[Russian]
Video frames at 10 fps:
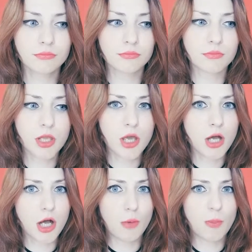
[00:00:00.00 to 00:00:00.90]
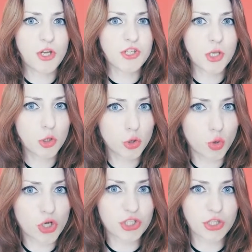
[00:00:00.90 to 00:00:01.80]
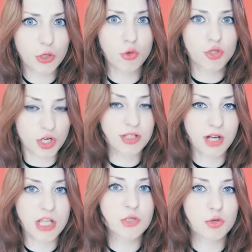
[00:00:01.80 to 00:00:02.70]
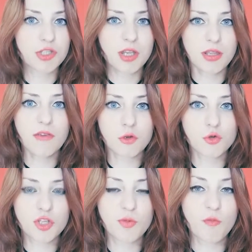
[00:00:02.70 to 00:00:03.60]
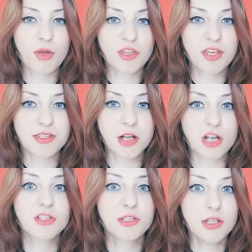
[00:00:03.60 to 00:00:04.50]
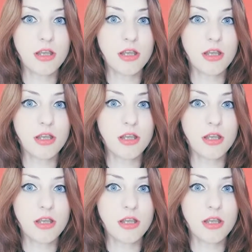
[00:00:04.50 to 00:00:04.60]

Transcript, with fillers: Хм, Обычно точно такую же раскраску стены я вижу у себя в подъезде каждый